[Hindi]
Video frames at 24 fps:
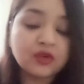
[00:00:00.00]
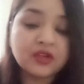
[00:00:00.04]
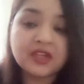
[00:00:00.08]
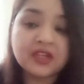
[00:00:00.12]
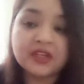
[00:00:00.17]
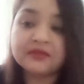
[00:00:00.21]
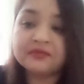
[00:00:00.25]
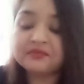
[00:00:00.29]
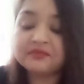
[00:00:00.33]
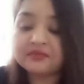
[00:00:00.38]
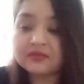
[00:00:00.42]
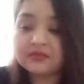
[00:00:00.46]
हो
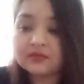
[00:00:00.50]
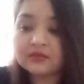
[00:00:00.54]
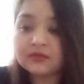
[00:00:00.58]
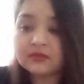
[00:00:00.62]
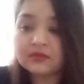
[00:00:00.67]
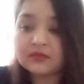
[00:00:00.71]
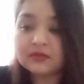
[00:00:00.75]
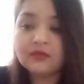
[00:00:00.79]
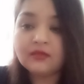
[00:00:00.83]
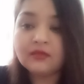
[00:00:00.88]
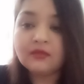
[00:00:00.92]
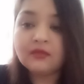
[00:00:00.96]
गई है
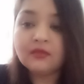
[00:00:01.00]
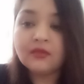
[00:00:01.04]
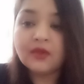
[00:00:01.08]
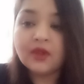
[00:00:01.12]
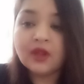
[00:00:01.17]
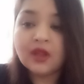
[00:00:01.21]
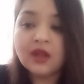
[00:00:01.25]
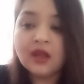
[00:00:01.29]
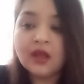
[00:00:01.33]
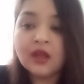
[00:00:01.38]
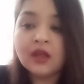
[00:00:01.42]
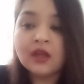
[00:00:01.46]

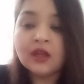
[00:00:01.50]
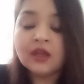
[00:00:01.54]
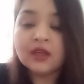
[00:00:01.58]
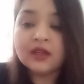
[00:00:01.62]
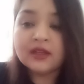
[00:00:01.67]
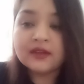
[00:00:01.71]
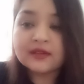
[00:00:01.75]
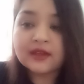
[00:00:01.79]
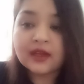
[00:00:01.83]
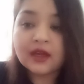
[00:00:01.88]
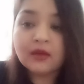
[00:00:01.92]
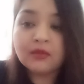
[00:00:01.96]

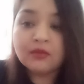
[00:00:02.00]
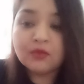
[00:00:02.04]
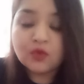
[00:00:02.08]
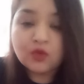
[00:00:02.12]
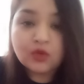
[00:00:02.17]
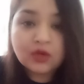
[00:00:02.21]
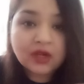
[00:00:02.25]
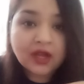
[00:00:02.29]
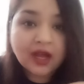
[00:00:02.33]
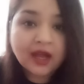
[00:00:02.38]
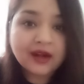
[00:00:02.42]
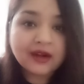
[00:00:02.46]
इसका
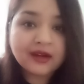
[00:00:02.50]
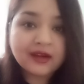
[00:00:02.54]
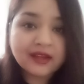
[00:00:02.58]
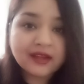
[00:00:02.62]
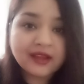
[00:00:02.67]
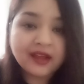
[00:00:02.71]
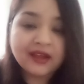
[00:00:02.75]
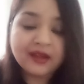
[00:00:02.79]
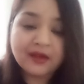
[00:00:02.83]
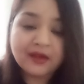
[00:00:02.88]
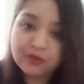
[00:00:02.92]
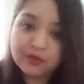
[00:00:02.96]
मूल कारण
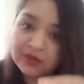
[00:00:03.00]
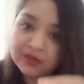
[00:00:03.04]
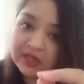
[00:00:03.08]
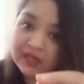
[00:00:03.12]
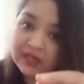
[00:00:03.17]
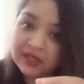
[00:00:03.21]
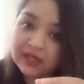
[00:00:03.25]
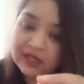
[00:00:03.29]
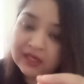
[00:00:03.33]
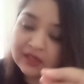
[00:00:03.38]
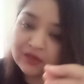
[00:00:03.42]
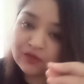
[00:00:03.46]
क्या है
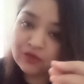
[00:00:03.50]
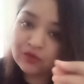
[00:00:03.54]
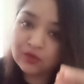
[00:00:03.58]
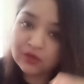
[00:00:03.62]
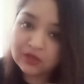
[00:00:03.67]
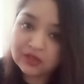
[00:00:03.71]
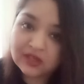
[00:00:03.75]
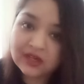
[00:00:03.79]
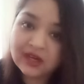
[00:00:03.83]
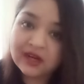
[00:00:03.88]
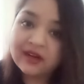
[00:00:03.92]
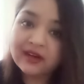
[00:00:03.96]
उनकी जो
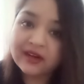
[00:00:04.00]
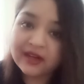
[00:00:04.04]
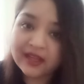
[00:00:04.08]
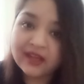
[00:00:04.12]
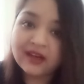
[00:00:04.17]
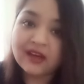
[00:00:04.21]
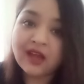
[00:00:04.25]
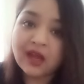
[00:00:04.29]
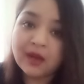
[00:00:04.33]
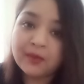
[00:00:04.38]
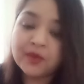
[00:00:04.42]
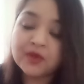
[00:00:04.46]
लड़ रहे
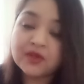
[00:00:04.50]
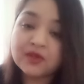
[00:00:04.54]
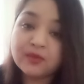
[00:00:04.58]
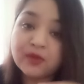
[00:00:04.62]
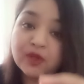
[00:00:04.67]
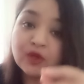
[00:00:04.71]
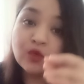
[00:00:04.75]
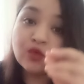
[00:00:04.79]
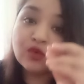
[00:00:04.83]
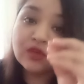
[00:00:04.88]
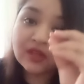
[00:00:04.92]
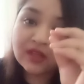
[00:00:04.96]
हैं ना आपस
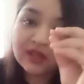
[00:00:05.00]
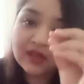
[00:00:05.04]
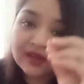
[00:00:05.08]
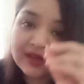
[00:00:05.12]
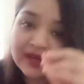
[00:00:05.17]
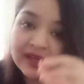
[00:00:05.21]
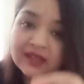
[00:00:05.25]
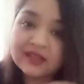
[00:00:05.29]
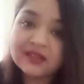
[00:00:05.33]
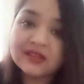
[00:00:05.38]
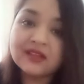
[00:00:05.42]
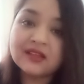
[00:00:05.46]
में उनकी
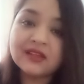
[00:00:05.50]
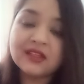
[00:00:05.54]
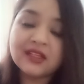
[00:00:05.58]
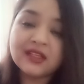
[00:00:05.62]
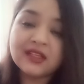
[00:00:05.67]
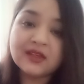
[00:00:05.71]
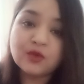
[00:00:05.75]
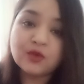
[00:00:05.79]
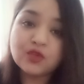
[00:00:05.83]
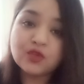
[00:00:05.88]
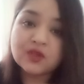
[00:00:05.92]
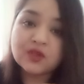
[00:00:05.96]
ग्रह
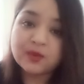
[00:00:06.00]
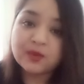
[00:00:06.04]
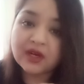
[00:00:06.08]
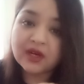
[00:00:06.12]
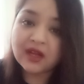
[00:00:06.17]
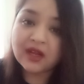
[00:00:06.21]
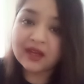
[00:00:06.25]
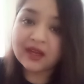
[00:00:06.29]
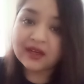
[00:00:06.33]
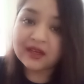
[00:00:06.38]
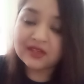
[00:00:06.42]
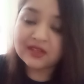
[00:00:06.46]
स्थिति कुछ इस
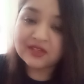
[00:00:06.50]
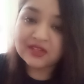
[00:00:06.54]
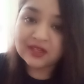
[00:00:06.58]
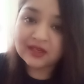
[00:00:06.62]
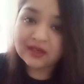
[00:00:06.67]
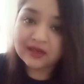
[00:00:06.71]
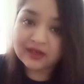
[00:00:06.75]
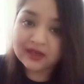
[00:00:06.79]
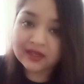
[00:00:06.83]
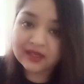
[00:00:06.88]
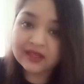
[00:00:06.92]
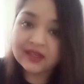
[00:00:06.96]
प्रकार की
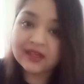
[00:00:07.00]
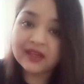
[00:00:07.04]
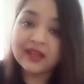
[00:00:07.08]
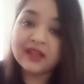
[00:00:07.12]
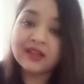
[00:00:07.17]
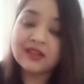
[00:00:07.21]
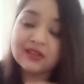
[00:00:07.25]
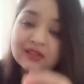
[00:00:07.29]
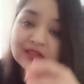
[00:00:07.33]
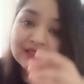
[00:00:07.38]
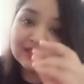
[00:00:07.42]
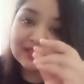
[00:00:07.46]
चल रही
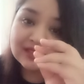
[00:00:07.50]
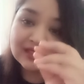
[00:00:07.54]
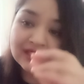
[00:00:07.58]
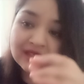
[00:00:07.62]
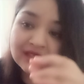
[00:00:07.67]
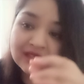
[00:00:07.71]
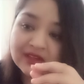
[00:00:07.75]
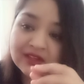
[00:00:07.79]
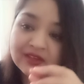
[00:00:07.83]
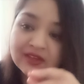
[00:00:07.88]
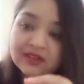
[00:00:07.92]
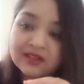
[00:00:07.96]
है
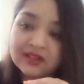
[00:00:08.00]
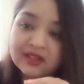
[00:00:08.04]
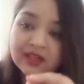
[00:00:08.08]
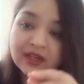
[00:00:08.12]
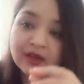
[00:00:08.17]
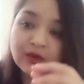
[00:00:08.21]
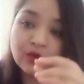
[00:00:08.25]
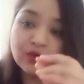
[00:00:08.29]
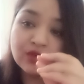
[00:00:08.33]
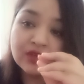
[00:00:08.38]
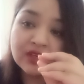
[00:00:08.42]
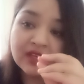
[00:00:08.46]
जिसकी वजह
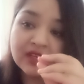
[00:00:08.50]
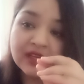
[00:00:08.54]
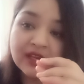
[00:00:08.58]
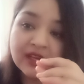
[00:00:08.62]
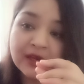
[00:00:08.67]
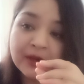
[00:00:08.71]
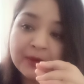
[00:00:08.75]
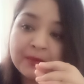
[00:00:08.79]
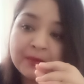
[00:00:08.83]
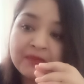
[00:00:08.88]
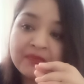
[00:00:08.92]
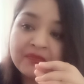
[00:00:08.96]
से
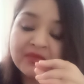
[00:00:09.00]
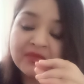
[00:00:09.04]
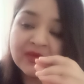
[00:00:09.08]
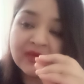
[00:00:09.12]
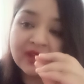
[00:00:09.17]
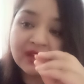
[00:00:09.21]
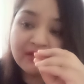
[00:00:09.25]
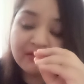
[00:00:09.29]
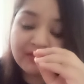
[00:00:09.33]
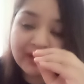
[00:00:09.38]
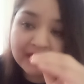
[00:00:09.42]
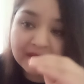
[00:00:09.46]
उनके
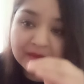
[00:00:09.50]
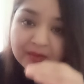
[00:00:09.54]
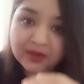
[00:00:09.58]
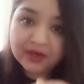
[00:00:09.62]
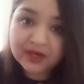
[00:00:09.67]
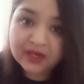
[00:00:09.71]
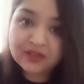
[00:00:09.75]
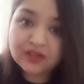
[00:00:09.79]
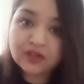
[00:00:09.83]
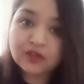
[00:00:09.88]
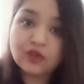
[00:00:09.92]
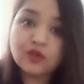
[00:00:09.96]

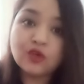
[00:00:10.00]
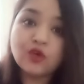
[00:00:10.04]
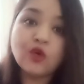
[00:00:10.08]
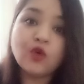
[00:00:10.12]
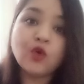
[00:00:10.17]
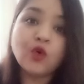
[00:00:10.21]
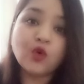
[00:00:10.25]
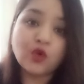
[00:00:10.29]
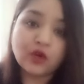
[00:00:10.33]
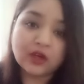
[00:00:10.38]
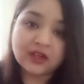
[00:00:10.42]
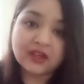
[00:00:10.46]
वाइब्रेशन
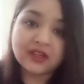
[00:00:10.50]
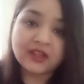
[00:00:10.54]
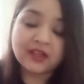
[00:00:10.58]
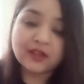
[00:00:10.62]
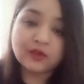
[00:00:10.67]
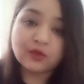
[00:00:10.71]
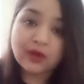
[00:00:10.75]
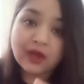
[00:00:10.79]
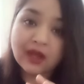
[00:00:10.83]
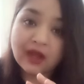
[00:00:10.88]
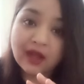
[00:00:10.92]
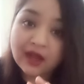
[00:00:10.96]
लो हो रखी
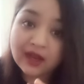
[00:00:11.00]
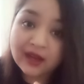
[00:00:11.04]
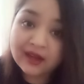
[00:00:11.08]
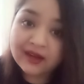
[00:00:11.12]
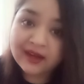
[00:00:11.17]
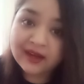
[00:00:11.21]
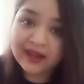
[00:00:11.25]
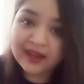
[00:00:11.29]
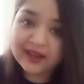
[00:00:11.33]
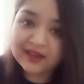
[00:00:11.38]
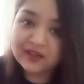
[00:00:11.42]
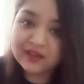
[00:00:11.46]
है तो
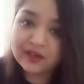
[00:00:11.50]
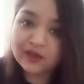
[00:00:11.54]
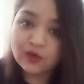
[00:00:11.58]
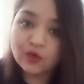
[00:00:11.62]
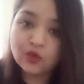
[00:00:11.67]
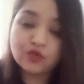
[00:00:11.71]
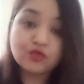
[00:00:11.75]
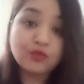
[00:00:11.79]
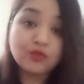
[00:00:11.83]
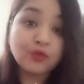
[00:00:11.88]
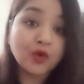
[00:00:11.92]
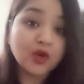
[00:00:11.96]
अगर ऐसे
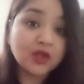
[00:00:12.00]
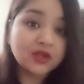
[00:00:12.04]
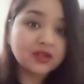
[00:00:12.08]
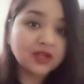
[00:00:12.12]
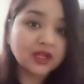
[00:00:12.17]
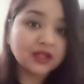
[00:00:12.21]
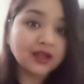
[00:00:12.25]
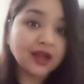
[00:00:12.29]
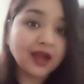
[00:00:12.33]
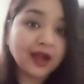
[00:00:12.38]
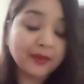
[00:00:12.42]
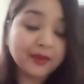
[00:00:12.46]
लोग जो बहुत
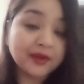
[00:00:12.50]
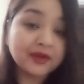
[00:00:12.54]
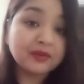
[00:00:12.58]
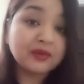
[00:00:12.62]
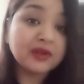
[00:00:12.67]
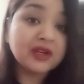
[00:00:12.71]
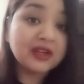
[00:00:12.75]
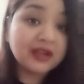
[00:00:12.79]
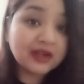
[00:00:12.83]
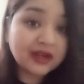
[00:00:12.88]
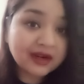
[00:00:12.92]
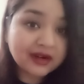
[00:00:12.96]
ज़्यादा
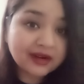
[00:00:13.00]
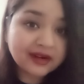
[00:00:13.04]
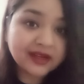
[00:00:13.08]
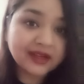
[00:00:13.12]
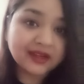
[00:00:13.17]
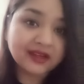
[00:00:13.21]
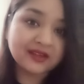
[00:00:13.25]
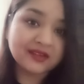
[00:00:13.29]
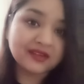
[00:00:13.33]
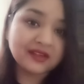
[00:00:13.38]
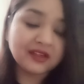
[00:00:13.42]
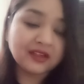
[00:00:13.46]
आपस में लड़
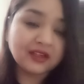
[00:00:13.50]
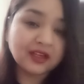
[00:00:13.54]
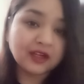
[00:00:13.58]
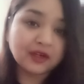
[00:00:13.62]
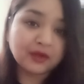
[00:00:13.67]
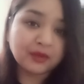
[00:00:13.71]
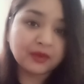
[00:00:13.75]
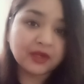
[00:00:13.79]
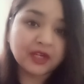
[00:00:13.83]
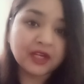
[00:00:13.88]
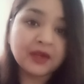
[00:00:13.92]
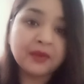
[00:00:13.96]
रहे हैं किसी
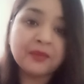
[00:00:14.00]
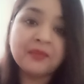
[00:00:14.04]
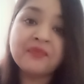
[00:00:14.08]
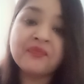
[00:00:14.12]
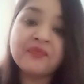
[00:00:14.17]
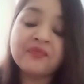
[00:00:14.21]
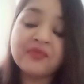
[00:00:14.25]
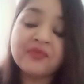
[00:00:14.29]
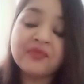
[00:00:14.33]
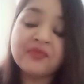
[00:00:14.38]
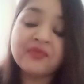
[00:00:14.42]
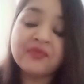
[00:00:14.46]
घर में